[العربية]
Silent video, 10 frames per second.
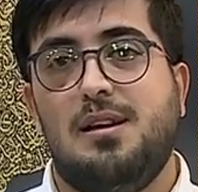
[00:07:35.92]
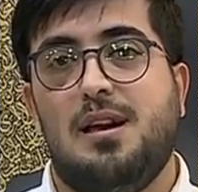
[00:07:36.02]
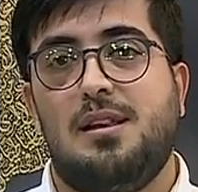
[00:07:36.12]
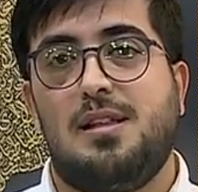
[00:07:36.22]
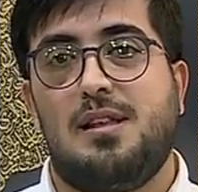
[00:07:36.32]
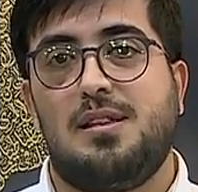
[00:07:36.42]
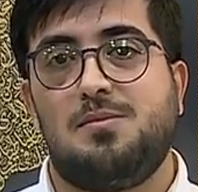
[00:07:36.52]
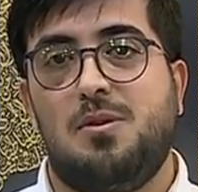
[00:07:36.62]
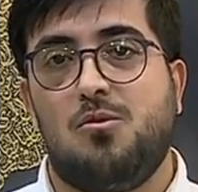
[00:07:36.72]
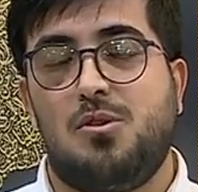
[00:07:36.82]
يعني تعتز
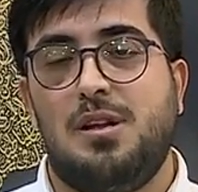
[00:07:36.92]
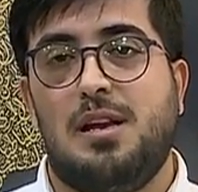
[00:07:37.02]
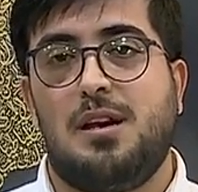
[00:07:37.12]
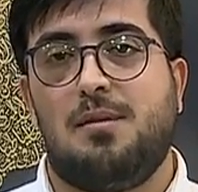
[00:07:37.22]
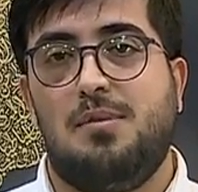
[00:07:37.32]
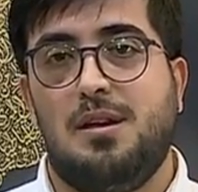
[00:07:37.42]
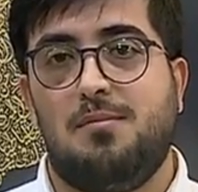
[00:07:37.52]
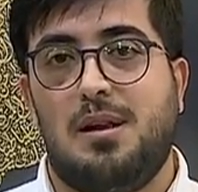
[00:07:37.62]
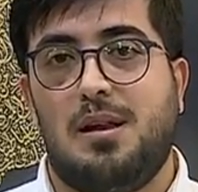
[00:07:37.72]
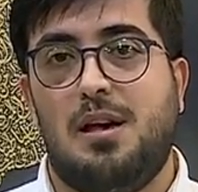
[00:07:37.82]
بالأغنية العربية
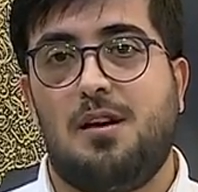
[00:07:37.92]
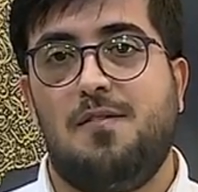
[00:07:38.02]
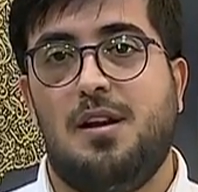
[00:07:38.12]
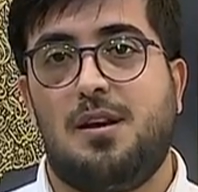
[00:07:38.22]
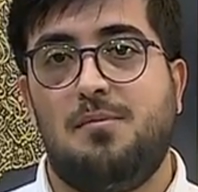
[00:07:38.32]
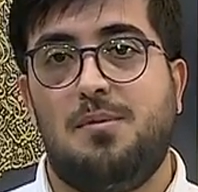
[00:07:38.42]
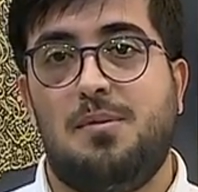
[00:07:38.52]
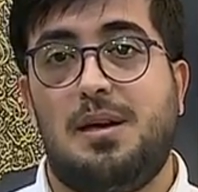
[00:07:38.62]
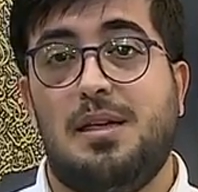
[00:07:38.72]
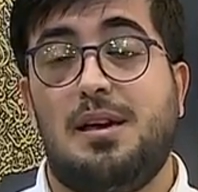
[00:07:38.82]
بالحرف العربي
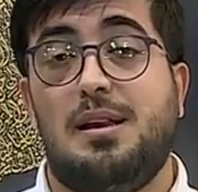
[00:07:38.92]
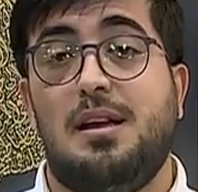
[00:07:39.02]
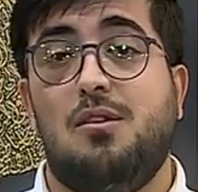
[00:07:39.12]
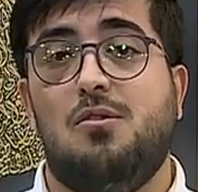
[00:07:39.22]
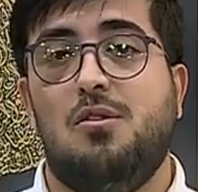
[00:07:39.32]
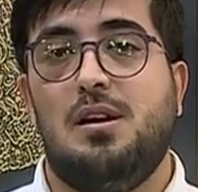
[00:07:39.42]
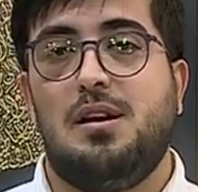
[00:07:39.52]
بكذا لأنه